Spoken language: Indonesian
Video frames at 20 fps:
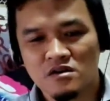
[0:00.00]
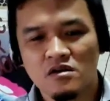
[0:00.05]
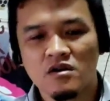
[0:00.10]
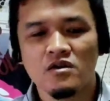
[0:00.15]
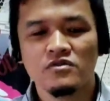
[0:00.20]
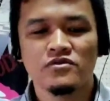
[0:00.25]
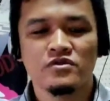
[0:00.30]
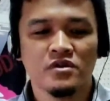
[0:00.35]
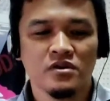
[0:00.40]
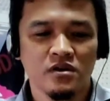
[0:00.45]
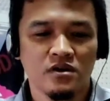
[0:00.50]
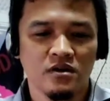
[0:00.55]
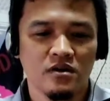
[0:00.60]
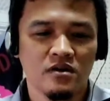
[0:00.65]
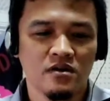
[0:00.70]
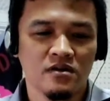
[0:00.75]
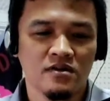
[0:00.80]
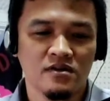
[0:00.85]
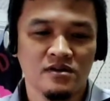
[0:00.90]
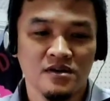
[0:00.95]
khadirah,
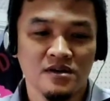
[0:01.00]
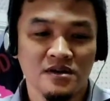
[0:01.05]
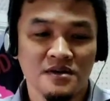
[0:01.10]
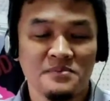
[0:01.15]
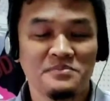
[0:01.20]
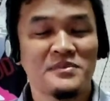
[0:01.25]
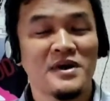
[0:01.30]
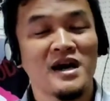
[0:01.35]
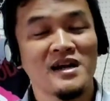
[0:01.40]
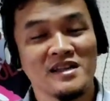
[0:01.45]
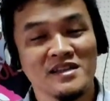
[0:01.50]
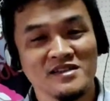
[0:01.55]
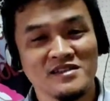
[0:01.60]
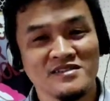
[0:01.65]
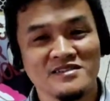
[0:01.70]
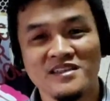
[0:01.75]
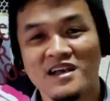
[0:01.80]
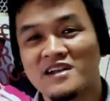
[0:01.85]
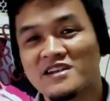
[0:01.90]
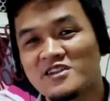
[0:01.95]

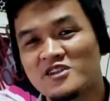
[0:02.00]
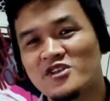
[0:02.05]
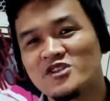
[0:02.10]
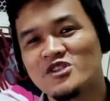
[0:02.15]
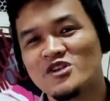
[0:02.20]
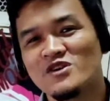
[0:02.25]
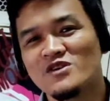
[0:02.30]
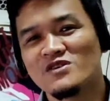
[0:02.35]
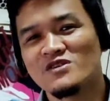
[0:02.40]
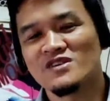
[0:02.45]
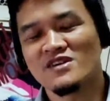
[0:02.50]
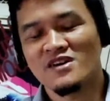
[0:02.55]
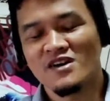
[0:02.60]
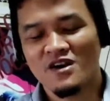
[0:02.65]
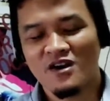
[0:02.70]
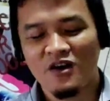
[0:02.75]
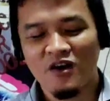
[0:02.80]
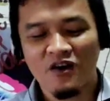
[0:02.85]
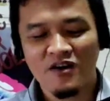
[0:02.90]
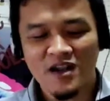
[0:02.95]
manis dan hijau.
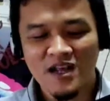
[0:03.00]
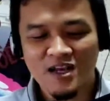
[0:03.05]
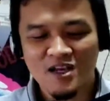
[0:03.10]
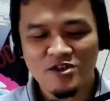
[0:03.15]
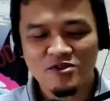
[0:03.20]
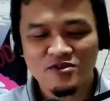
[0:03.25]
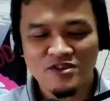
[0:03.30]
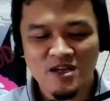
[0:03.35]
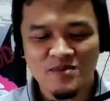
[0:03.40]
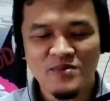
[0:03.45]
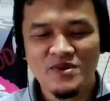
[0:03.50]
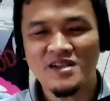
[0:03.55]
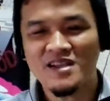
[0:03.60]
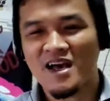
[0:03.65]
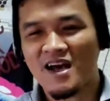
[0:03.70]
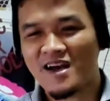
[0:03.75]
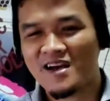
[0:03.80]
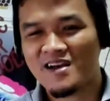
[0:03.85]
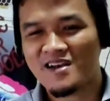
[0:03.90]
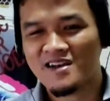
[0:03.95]
Orang Sunda
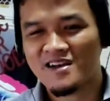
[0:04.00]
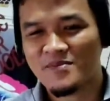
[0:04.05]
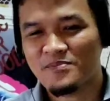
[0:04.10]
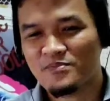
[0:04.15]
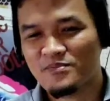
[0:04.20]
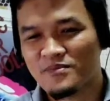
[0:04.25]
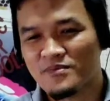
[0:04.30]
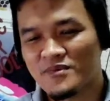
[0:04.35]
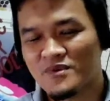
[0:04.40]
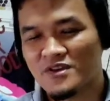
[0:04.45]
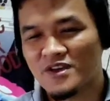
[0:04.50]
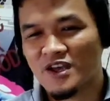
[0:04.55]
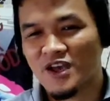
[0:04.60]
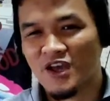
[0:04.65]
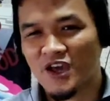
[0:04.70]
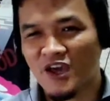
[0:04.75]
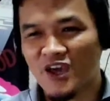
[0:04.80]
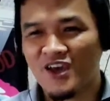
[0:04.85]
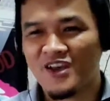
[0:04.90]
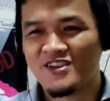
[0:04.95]
bilang
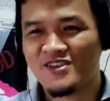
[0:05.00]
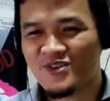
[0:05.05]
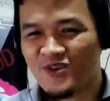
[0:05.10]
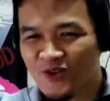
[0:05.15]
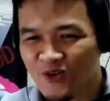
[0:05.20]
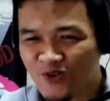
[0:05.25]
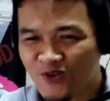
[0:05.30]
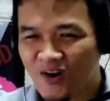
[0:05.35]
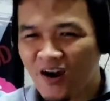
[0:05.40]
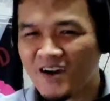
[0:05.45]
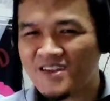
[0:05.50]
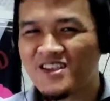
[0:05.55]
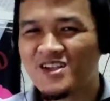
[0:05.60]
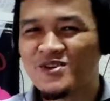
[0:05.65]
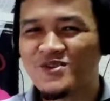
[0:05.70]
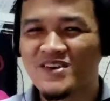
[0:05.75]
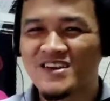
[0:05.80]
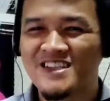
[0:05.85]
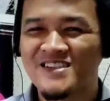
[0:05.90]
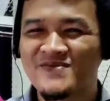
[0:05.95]
hejo karena
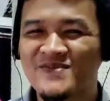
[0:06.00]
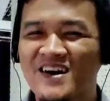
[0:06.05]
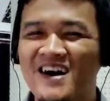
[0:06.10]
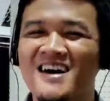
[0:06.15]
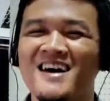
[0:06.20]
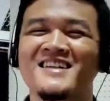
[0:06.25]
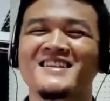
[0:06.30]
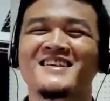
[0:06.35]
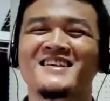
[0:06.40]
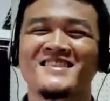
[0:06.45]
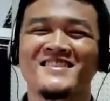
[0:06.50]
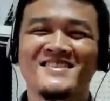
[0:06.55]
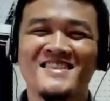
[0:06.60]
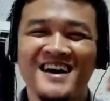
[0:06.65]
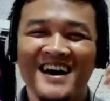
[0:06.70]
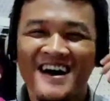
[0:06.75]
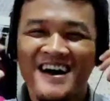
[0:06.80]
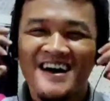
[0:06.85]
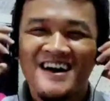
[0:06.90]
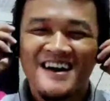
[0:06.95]
duit mah kan gitu
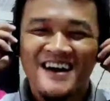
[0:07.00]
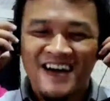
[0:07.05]
ya.